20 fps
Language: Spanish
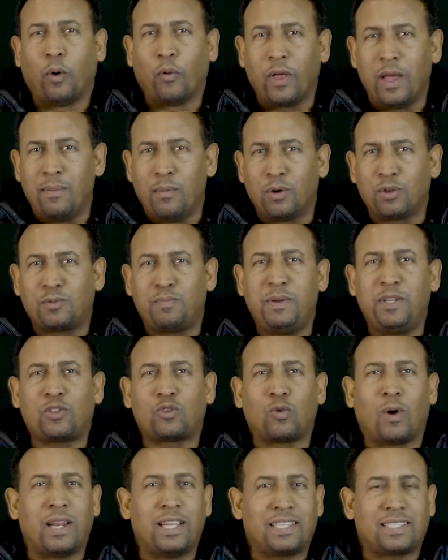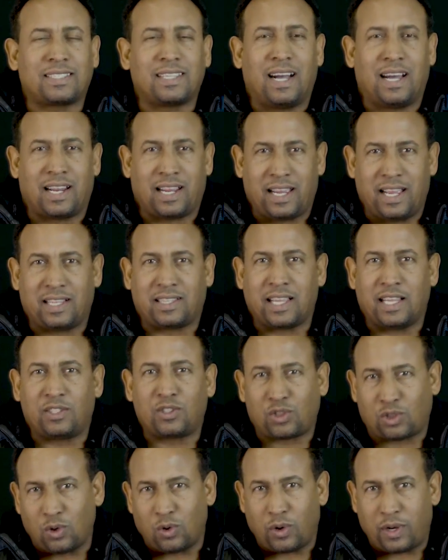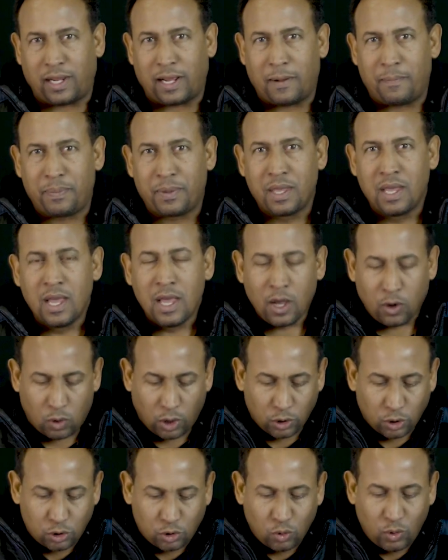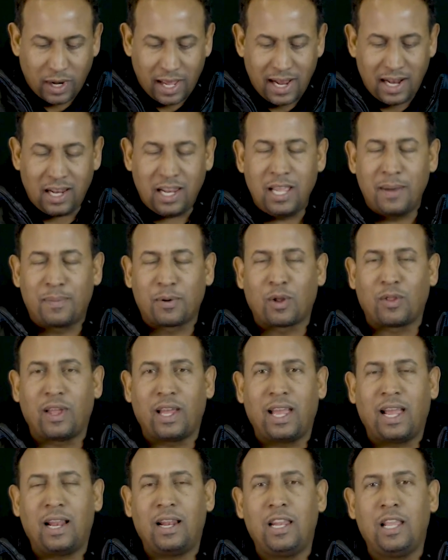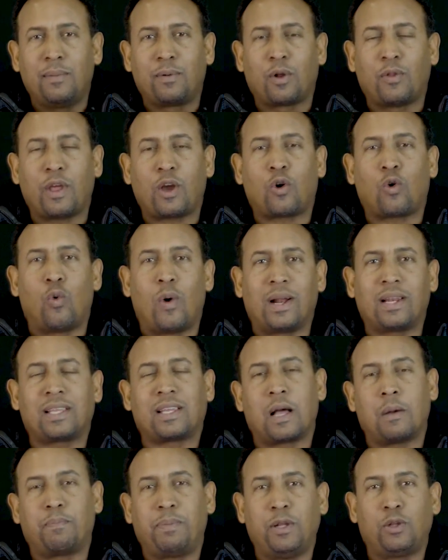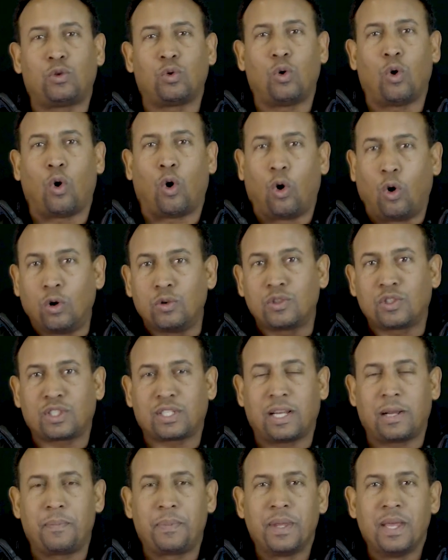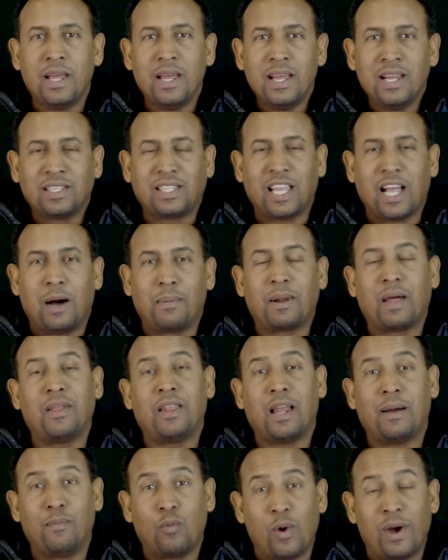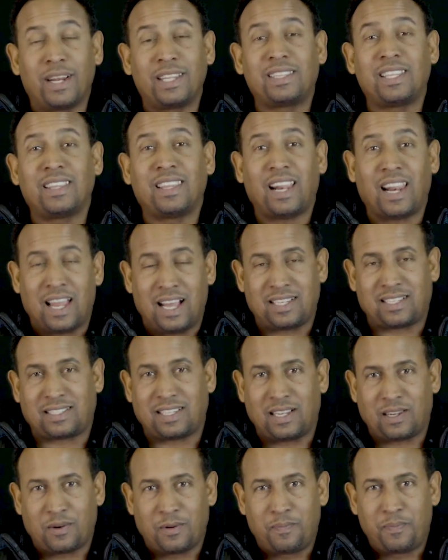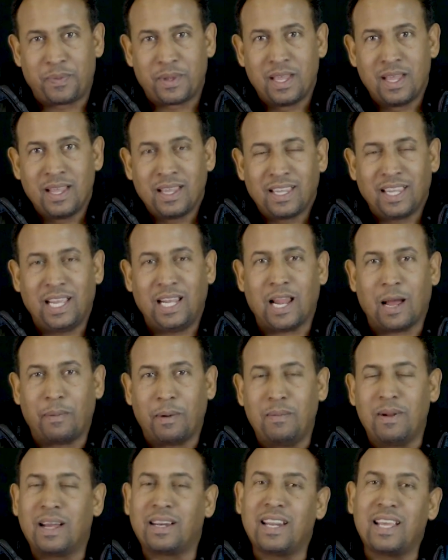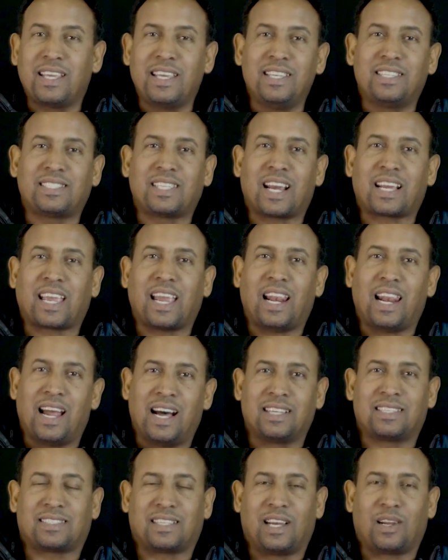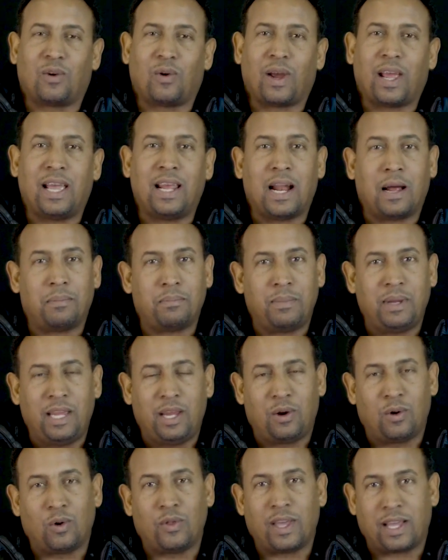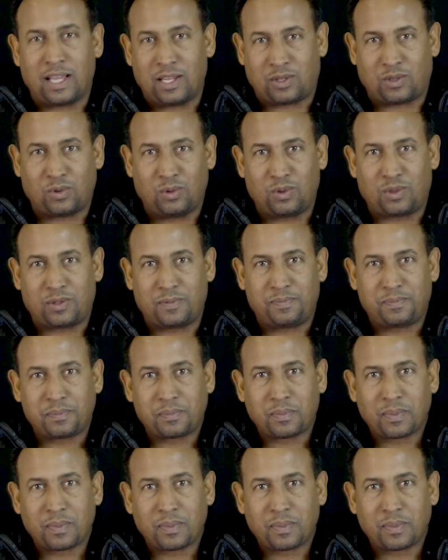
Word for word: podemos visualizar en esta historia. Cuando tú lees el libro de, el libro de Juan capítulo 11, te habla de la muerte de Lázaro y la Biblia registra que Lázaro era amigo de Jesús.